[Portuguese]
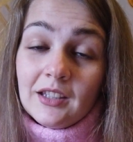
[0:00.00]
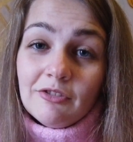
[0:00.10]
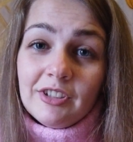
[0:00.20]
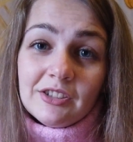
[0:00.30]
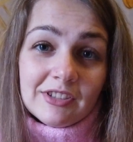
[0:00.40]

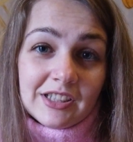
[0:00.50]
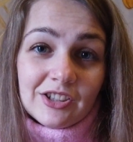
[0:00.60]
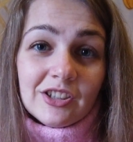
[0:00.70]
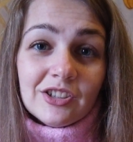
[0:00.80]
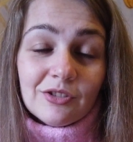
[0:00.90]
Talvez você
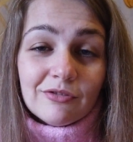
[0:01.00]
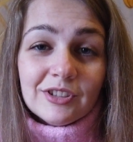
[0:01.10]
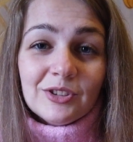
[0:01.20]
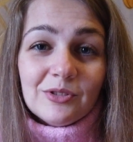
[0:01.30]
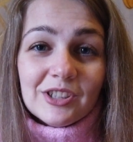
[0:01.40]
esteja
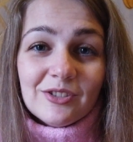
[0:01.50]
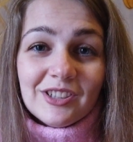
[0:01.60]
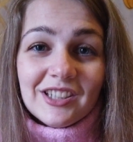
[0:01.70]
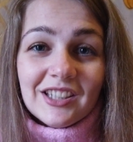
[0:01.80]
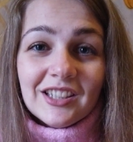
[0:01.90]
ouvindo isso
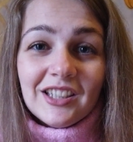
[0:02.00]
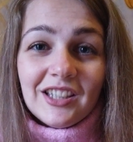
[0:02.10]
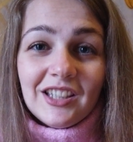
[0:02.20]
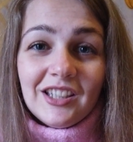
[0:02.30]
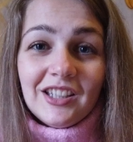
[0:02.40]
e,
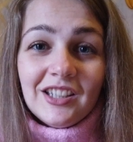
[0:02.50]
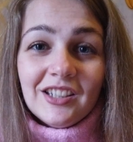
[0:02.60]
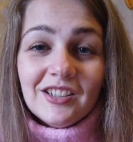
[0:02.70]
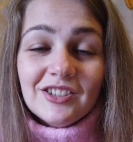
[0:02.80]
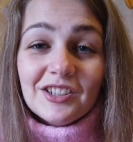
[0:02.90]

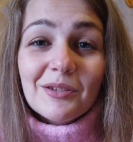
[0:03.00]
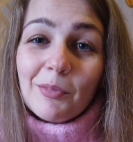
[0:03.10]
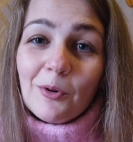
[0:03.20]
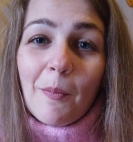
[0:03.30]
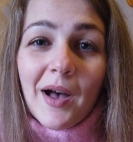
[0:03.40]
e esteja
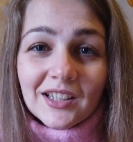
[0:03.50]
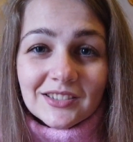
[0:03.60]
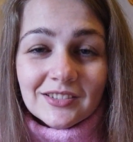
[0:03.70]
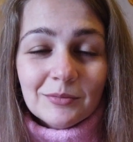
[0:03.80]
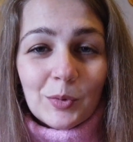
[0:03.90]

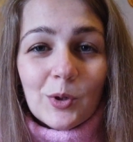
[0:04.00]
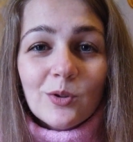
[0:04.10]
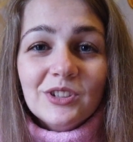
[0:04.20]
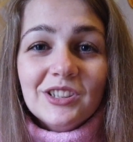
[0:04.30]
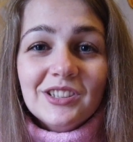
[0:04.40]
preocupado por
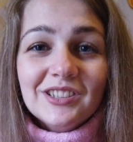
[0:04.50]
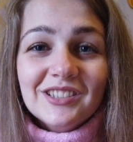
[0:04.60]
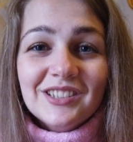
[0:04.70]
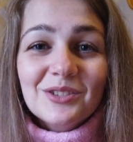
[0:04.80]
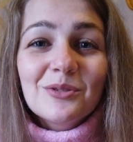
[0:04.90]
conta
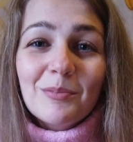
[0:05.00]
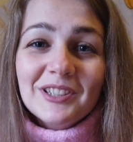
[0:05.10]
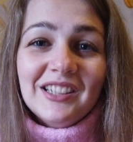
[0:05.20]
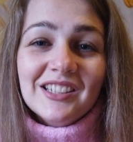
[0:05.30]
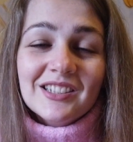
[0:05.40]
da, da sua
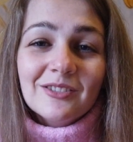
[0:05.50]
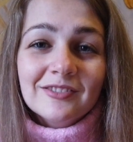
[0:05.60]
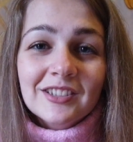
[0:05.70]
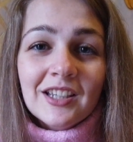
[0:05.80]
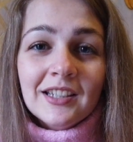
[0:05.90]
plantação,
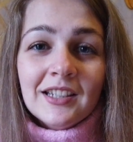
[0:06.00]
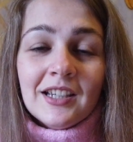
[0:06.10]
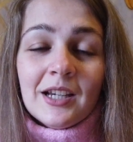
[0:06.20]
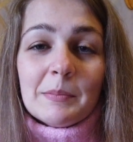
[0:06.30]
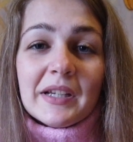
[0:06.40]

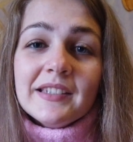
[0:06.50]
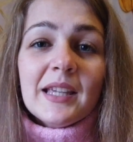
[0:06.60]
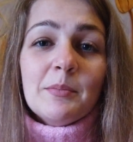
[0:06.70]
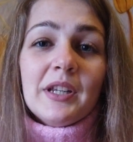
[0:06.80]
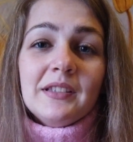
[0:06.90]
mas
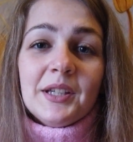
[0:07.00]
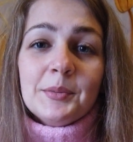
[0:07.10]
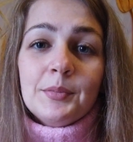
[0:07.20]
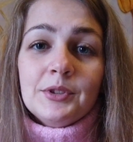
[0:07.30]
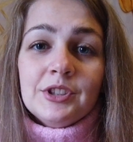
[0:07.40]
sempre é
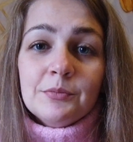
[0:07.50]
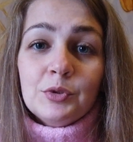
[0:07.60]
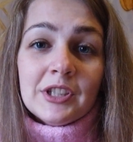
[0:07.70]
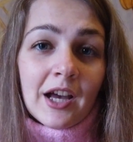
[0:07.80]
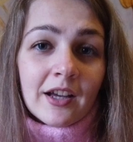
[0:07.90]
tempo de
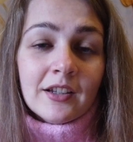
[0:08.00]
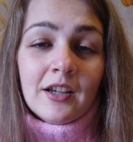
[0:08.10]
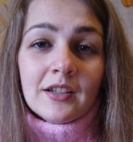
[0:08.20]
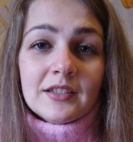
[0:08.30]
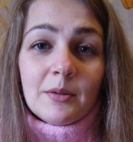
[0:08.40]
mudar,
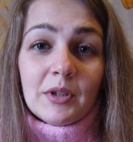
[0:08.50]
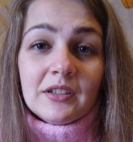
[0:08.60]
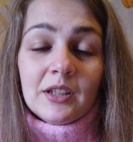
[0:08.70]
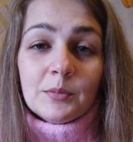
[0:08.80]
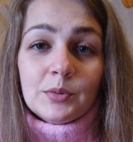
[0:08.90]
sempre é
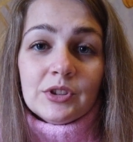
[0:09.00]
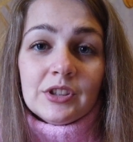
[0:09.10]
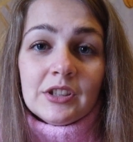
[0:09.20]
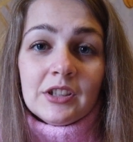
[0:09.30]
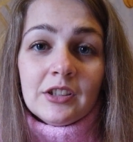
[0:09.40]
tempo
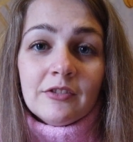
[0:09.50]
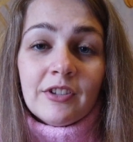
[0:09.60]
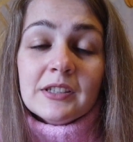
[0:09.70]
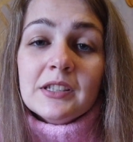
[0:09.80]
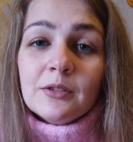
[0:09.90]
de
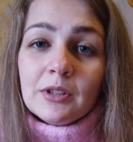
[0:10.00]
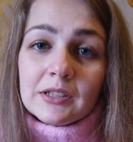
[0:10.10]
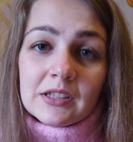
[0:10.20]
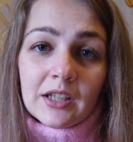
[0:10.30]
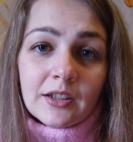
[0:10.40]
fazer o que
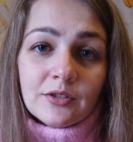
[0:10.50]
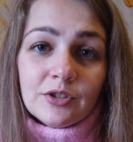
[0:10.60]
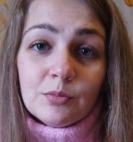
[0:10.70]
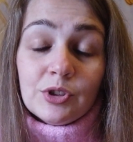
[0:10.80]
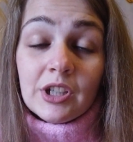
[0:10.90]
é certo,
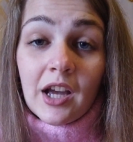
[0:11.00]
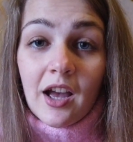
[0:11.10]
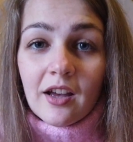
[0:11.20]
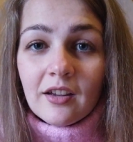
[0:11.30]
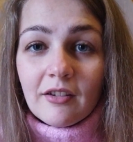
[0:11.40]
de
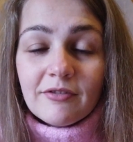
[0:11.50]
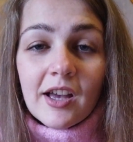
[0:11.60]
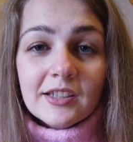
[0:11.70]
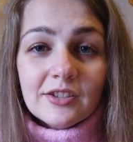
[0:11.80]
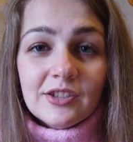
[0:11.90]
buscar a
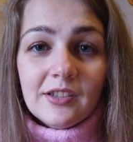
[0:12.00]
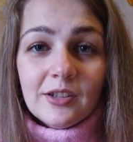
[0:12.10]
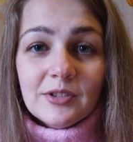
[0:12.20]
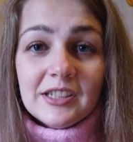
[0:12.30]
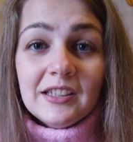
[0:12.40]
face de
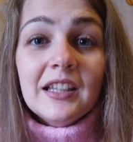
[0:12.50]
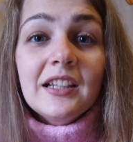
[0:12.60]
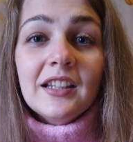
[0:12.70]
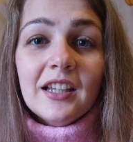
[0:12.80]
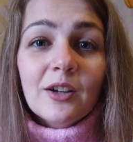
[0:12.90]
Deus e
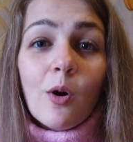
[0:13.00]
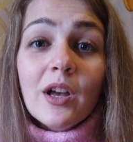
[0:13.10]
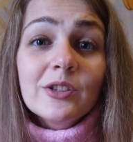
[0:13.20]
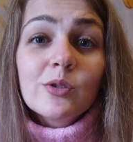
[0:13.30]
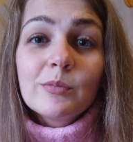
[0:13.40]
entender qual
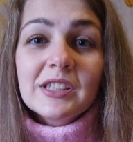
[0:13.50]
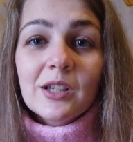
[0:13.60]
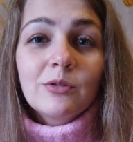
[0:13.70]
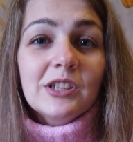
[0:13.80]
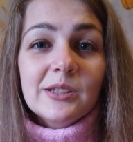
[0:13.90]
é a sua
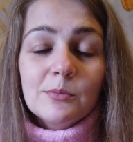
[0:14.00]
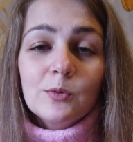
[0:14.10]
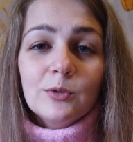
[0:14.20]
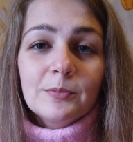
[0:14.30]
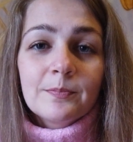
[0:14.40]
missão nesse
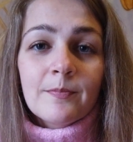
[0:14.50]
mundo.